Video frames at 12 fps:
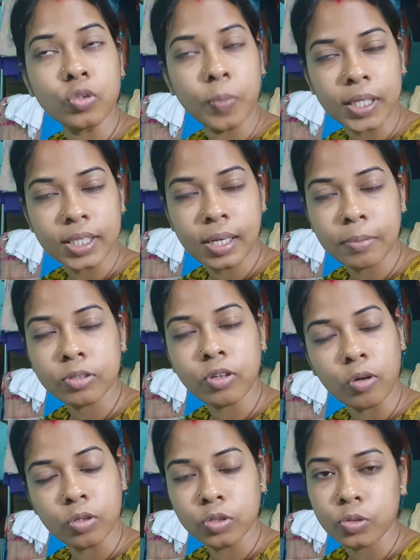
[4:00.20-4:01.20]
ঘুমাতে যাব
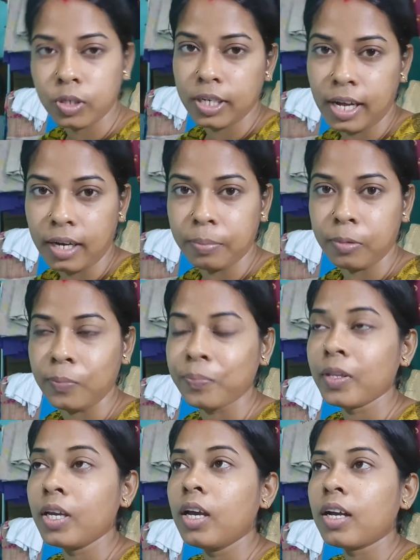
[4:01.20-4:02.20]
তখন তুলে রাখবো
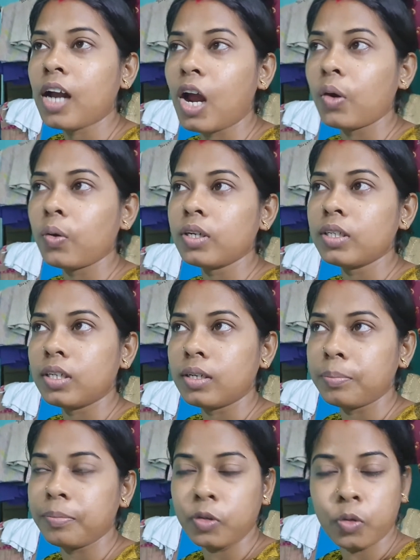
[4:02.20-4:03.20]
কারণ
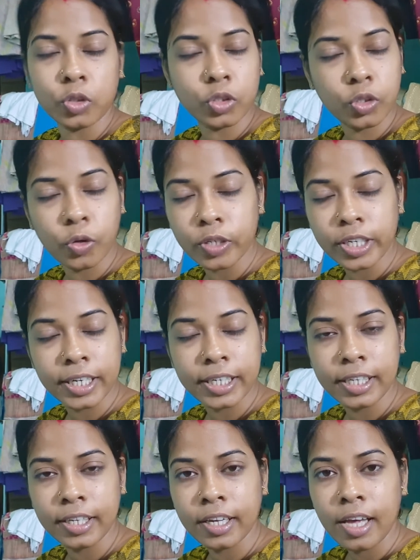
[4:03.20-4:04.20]
রোদ তো ওঠেনি
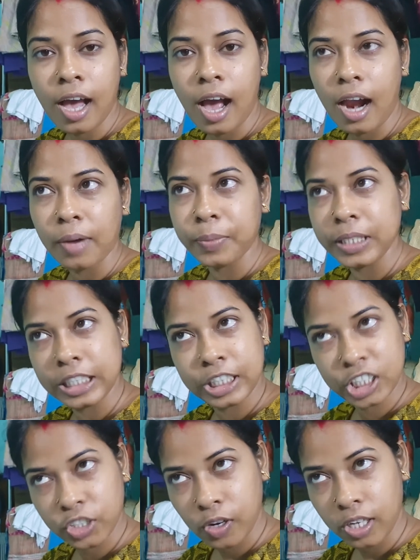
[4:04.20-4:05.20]
আর
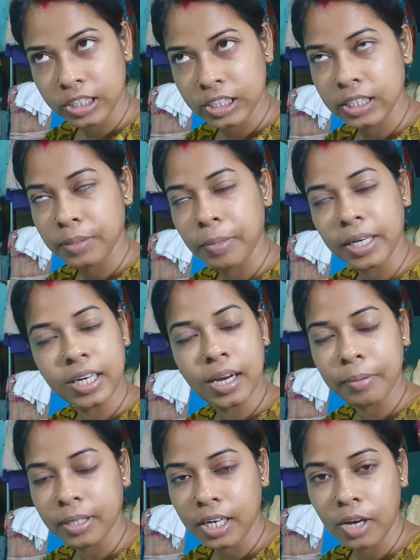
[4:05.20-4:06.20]
বৃষ্টিও আসেনি মেঘলা
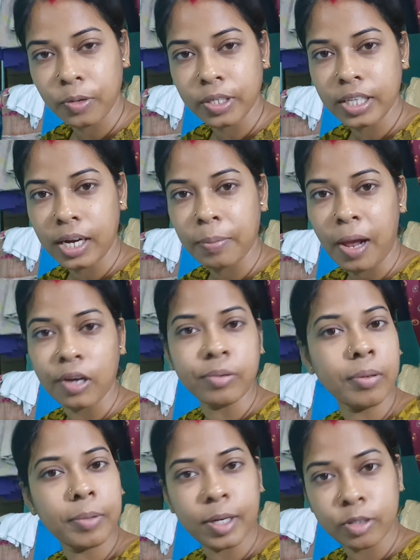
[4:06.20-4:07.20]
মেঘলা ওয়েদার
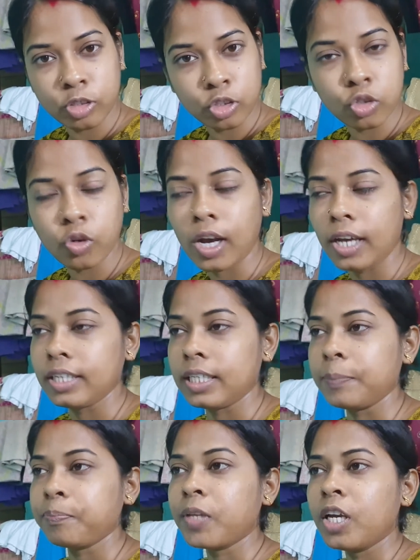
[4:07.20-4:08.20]
ভালোভাবে এখনও শোকায়নি
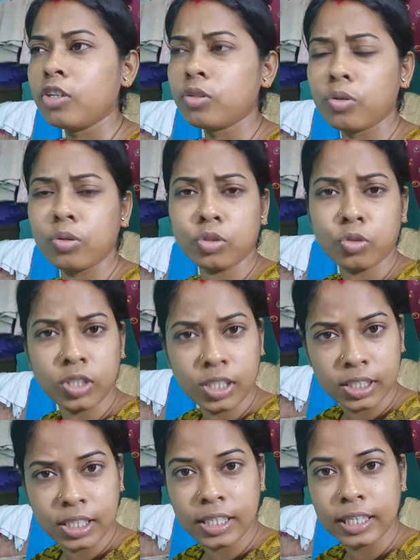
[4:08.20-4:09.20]
তো সন্ধ্যে
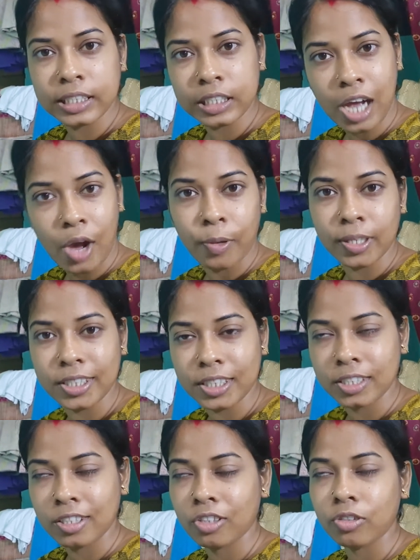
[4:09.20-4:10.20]
দিয়ে দেখছি হাওয়া
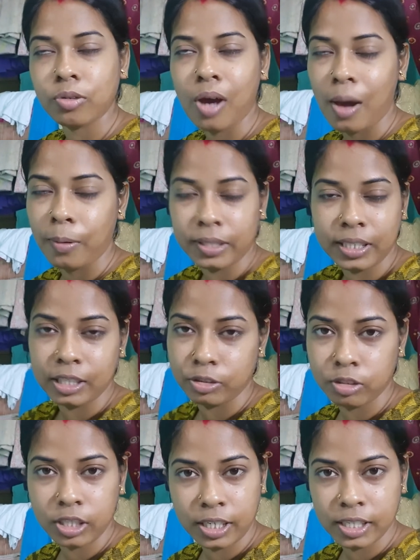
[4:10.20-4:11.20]
দিচ্ছে তো হাওয়াতে একটু
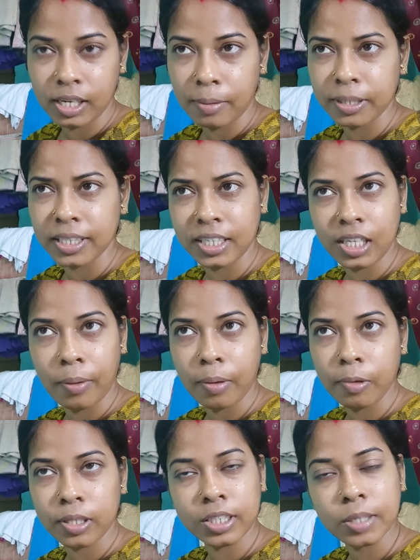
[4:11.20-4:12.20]
টেনে যাবে টেনে যাবে
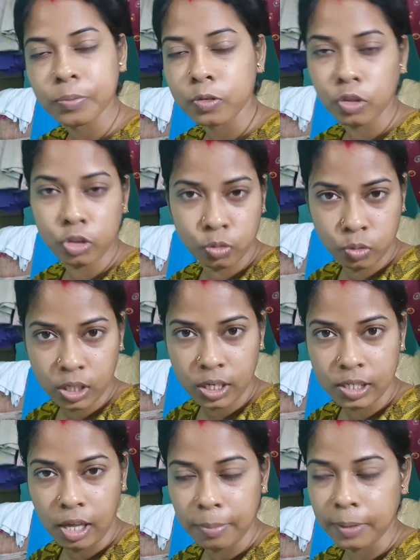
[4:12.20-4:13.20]
বলতে কি পুরোই শুকিয়ে
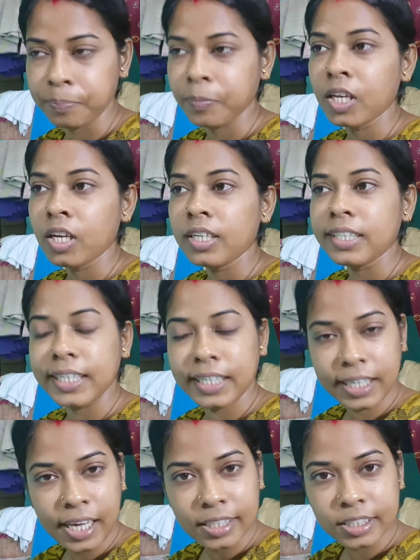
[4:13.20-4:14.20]
যাবে টেনে
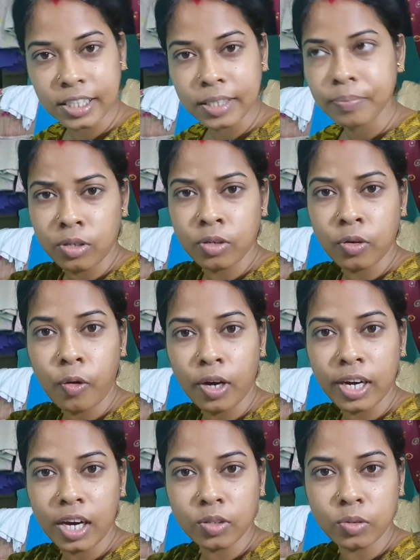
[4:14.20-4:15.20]
গেছে
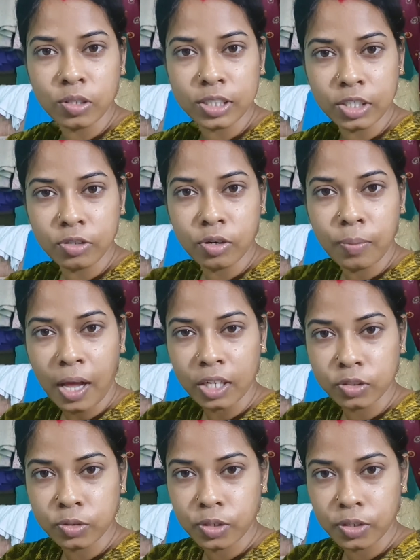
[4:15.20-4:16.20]
কর্নারগুলো যেগুলো ভাঁজ
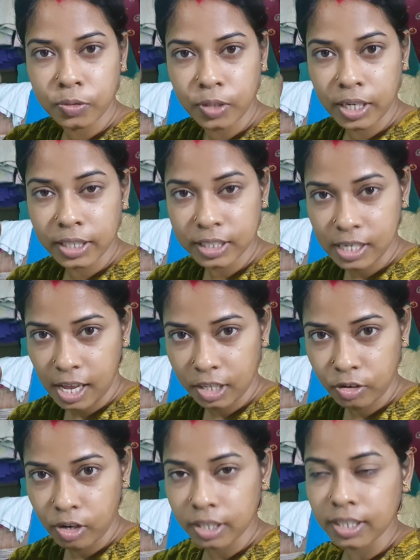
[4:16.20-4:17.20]
করে করে সেলাই
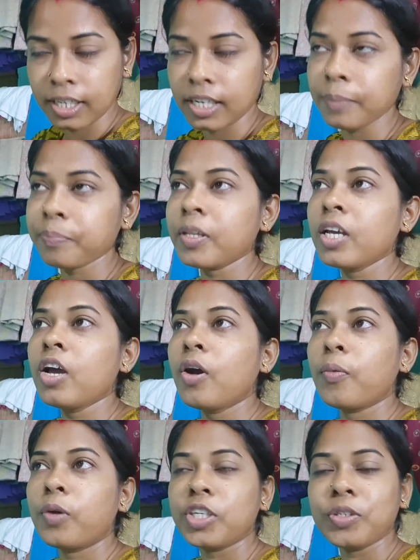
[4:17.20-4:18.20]
করা থাকে
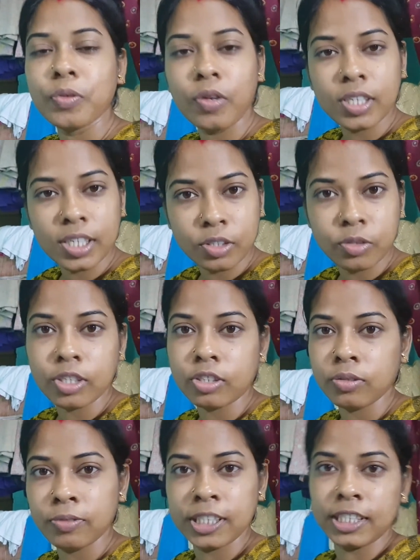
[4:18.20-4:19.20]
ওইগুলোই একটু একটু
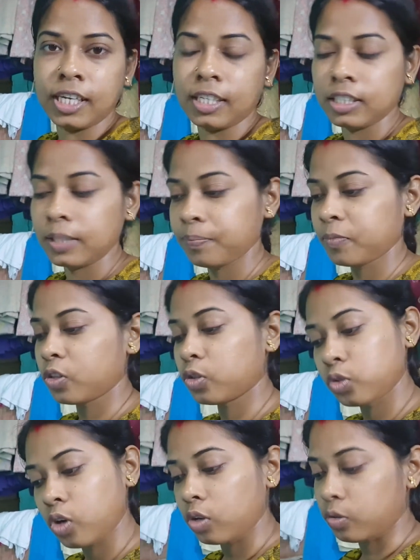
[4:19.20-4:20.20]
ভিজে আছে তো
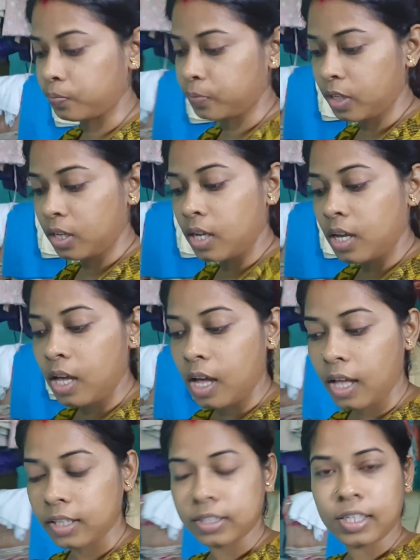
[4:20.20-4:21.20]
চলো
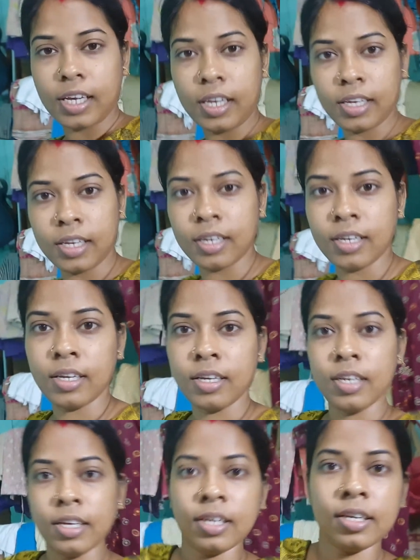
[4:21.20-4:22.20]
আজকে
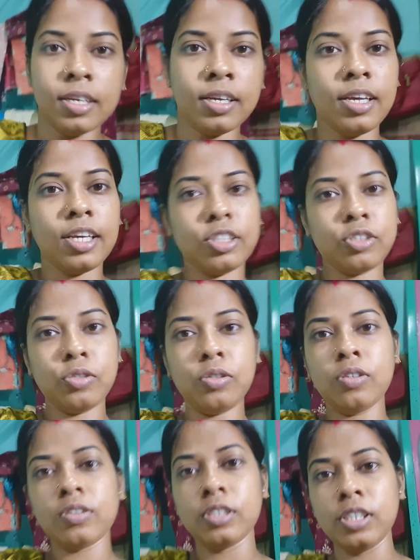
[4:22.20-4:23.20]
একটু
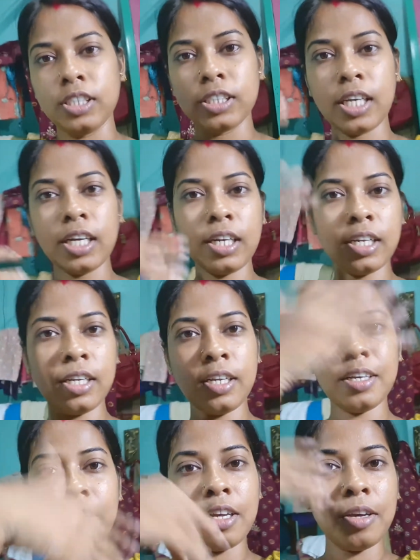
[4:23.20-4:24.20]
নিজের
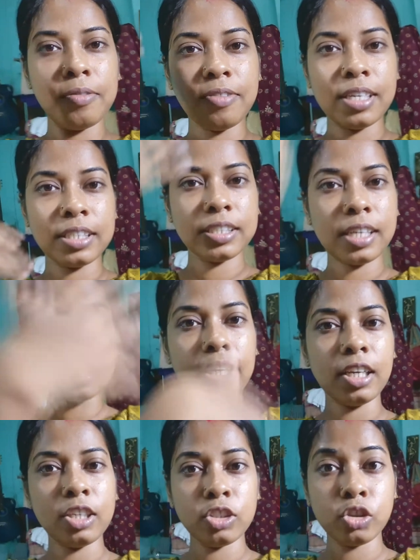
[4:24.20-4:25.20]
ফেসটাকে
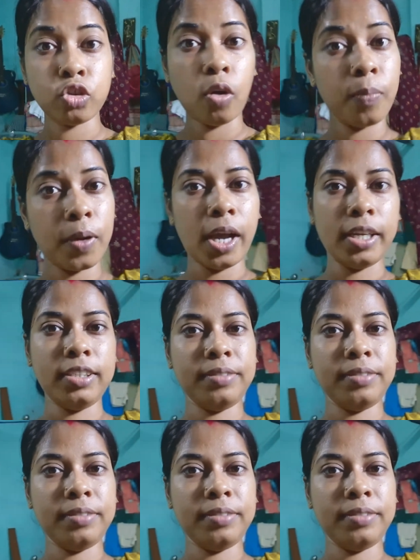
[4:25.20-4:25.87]
চমকাই